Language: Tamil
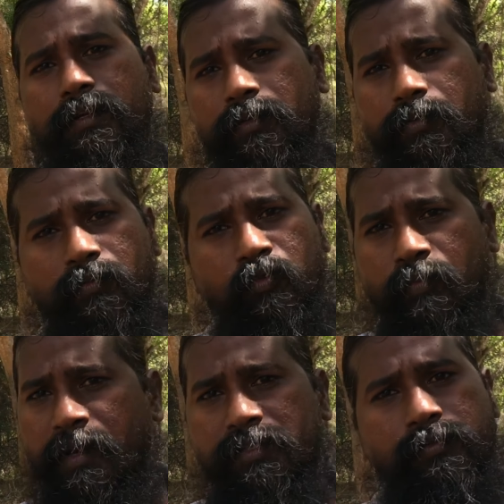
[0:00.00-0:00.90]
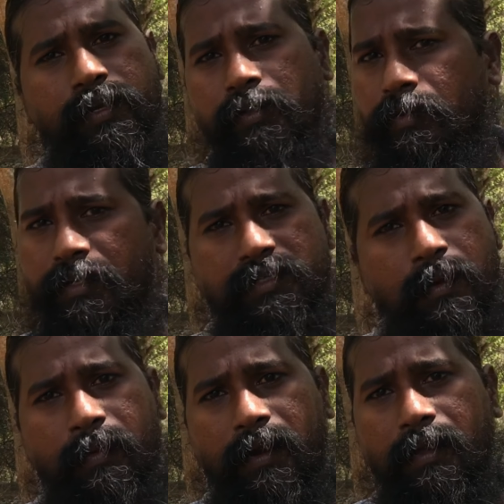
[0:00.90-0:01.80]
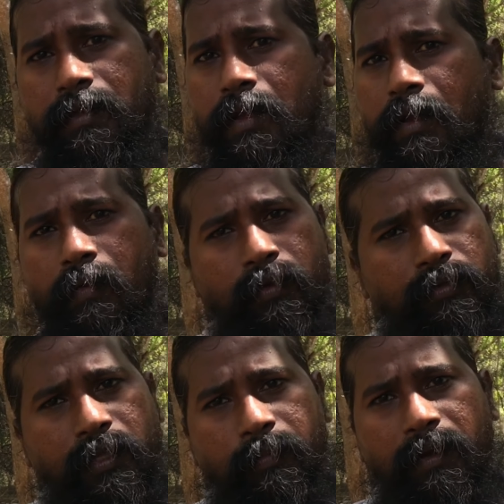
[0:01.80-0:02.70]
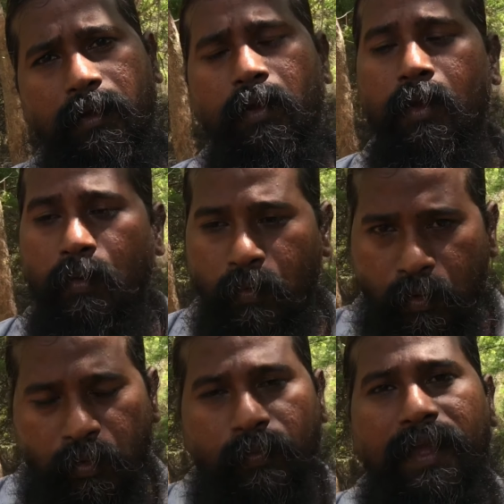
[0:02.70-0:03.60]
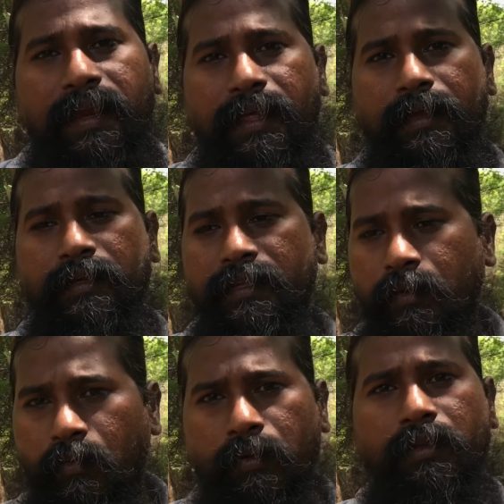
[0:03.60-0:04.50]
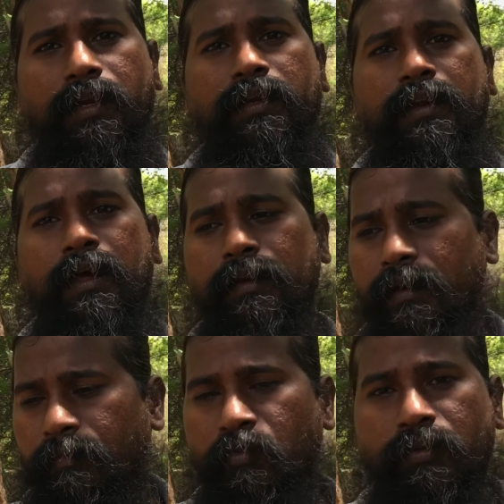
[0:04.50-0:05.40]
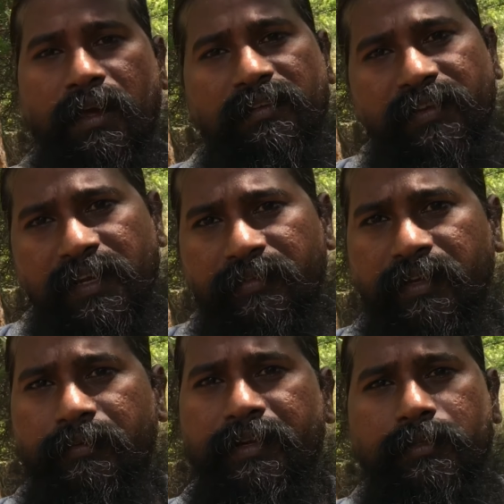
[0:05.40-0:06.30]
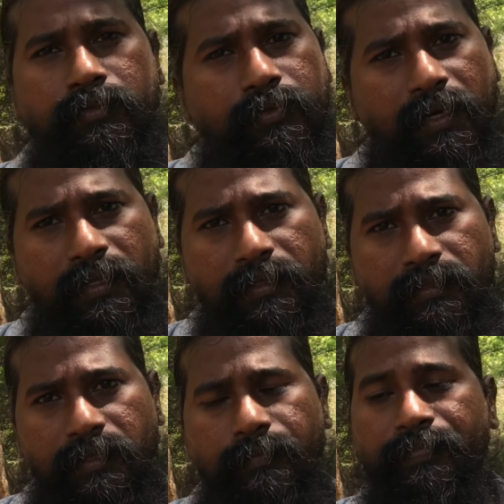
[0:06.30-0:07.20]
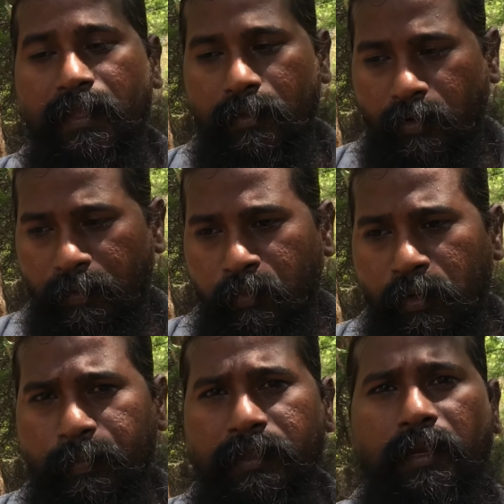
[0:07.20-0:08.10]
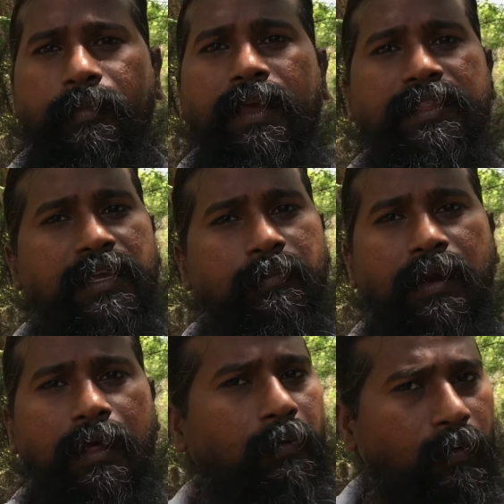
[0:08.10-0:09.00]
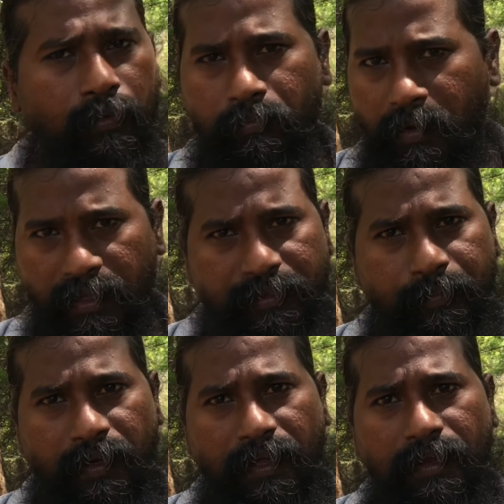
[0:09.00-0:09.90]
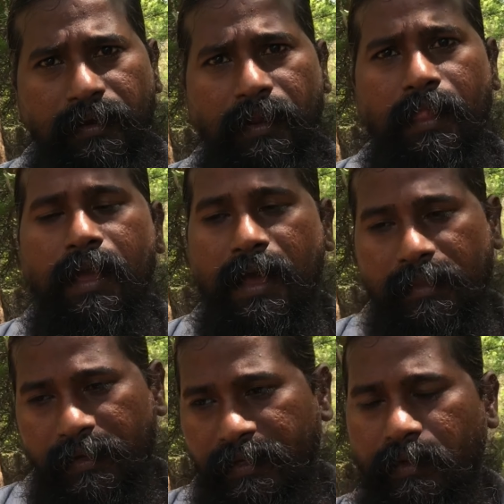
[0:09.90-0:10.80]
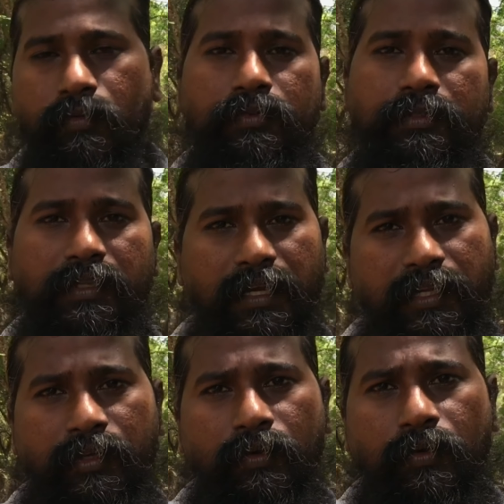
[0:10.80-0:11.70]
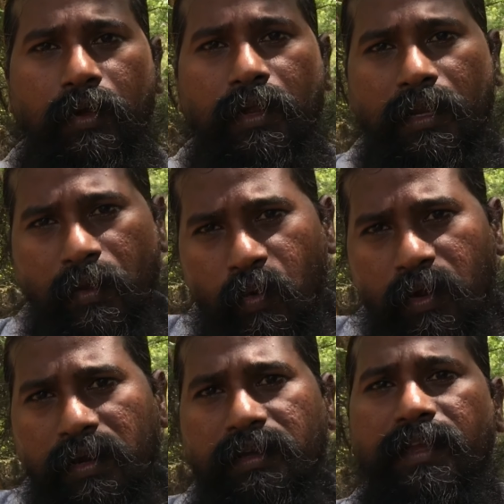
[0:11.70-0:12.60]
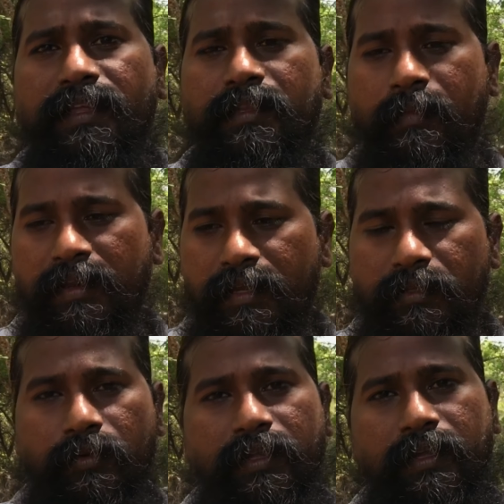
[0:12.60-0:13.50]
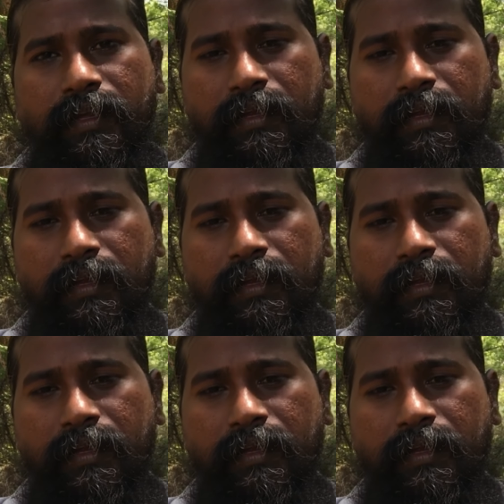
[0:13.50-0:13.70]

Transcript: ரெண்டு டு மூணு மாதம் வரைக்கும் நீங்கள் சாப்பிட்லாம் ஒன்றும் தப்பு இல்லை ஒரு வேளை நீங்கள் ஒரு ரெண்டு நாள் இல்லை மூணு நாள் வெளியே வைக்க வேண்டிய சூழ்நிலை இருந்து என்னுடைய புளிப்புத்தன்மை அதிகமானால் ஒன்றும் பாதிப்பு இல்லை அதில் நீங்கள் கொஞ்சம் தண்ணியும் இல்லை உங்களுக்கு ஏற்ற மாதிரி அதனுடைய